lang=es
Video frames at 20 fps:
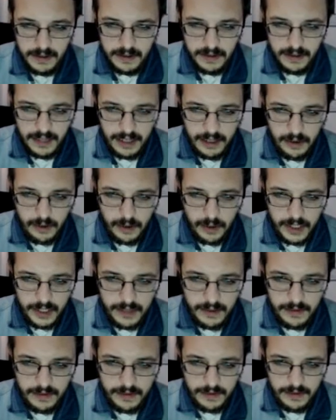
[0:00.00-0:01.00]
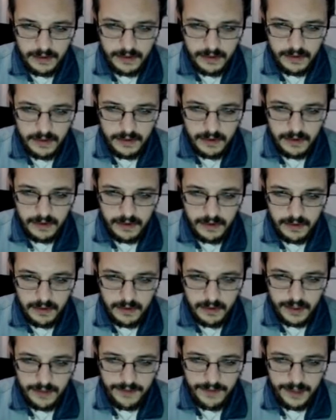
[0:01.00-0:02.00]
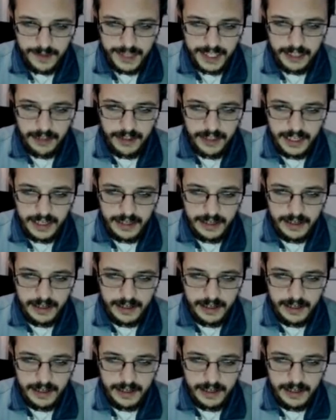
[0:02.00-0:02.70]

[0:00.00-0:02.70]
Una locura. Una enfermedad total.